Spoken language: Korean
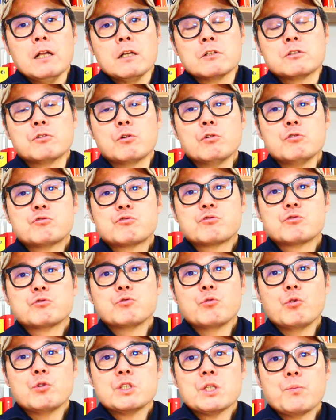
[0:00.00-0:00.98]
그걸
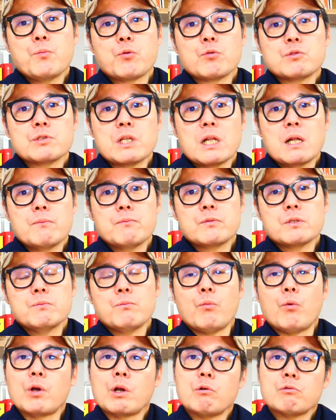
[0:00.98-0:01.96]
중도에서 보는
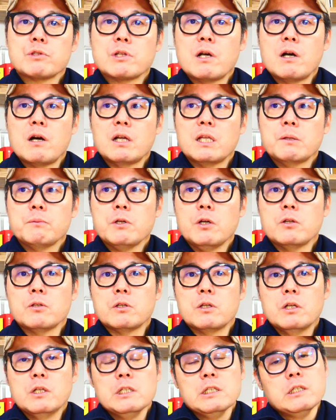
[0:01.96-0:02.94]
사람들은 뭐라고
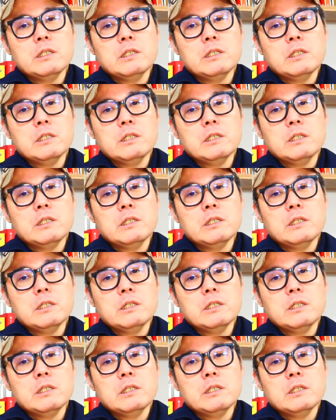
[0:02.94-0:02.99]
생각하냐면